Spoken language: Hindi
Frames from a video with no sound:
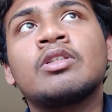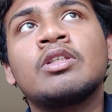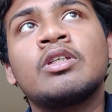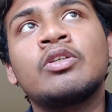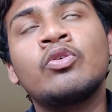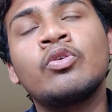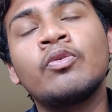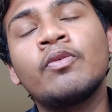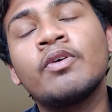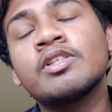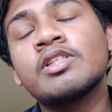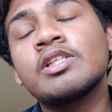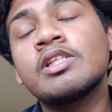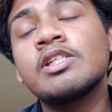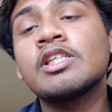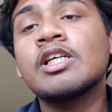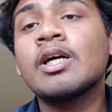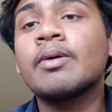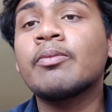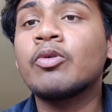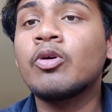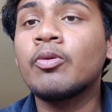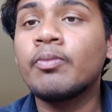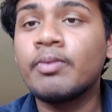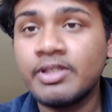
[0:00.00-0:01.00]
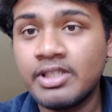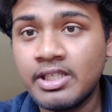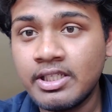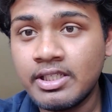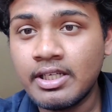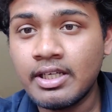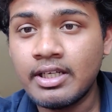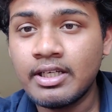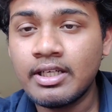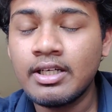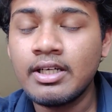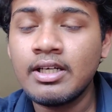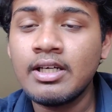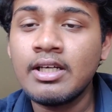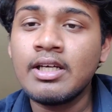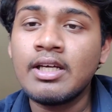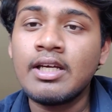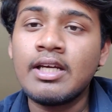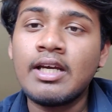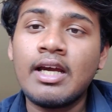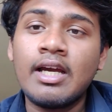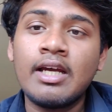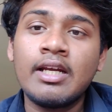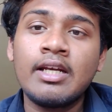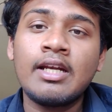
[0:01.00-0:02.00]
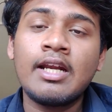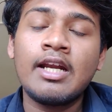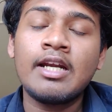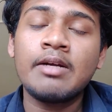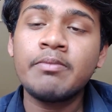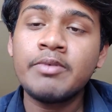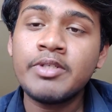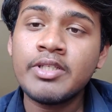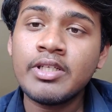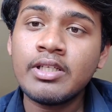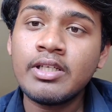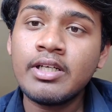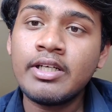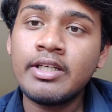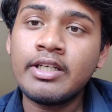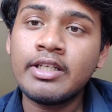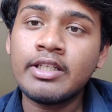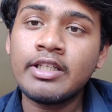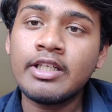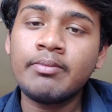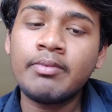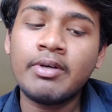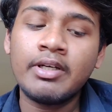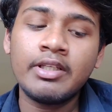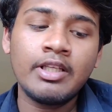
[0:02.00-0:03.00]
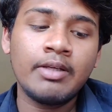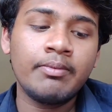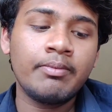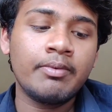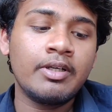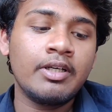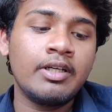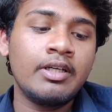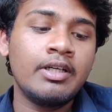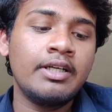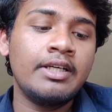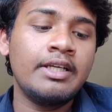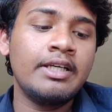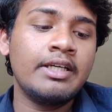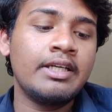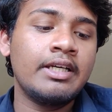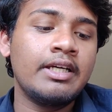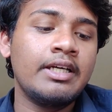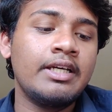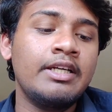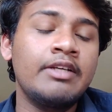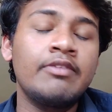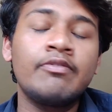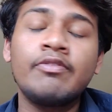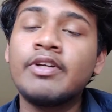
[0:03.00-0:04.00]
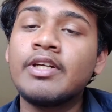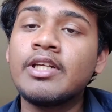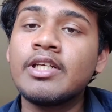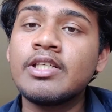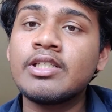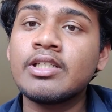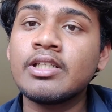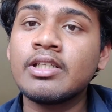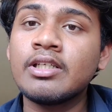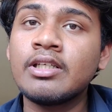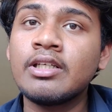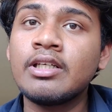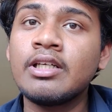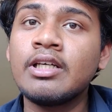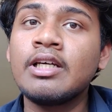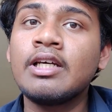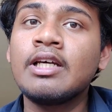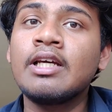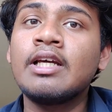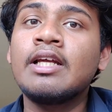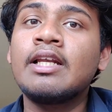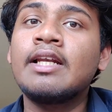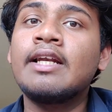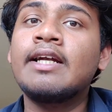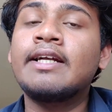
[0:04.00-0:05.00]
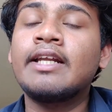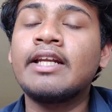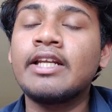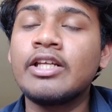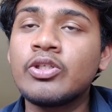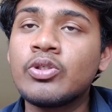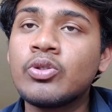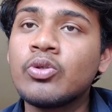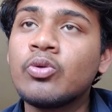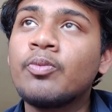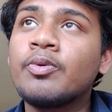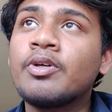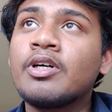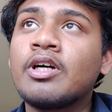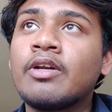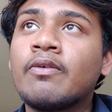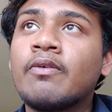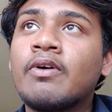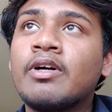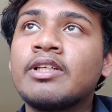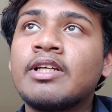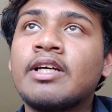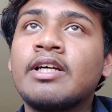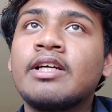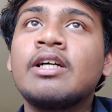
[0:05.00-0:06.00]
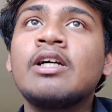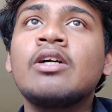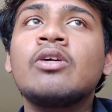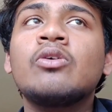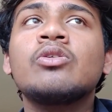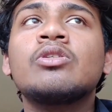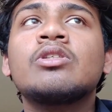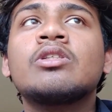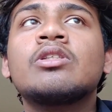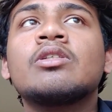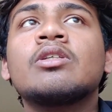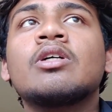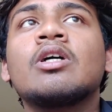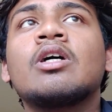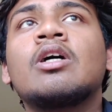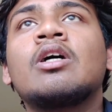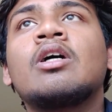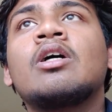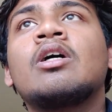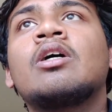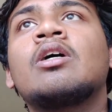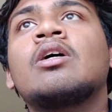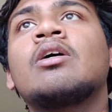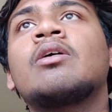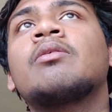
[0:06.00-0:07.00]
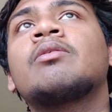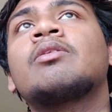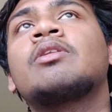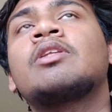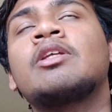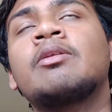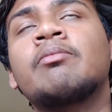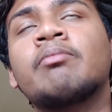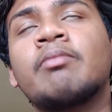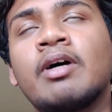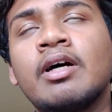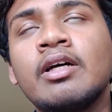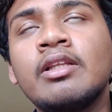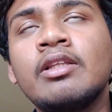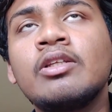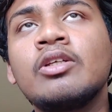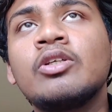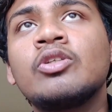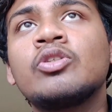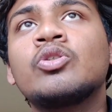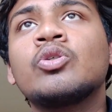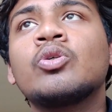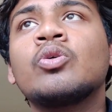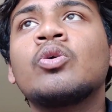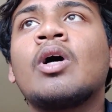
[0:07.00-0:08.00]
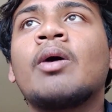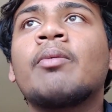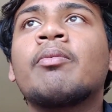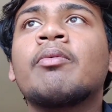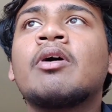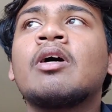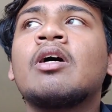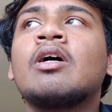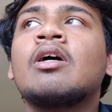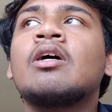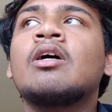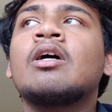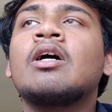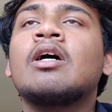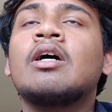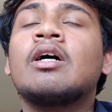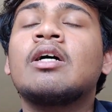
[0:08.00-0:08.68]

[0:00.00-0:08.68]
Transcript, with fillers: यूनिवर्सिटी से आपको भेजा जाएगा एंड एडमिशन लेटर के बाद आपका एक इनविटेशन लेटर इशू भी करवा जाएगा कुछ दिन बाद जो आपका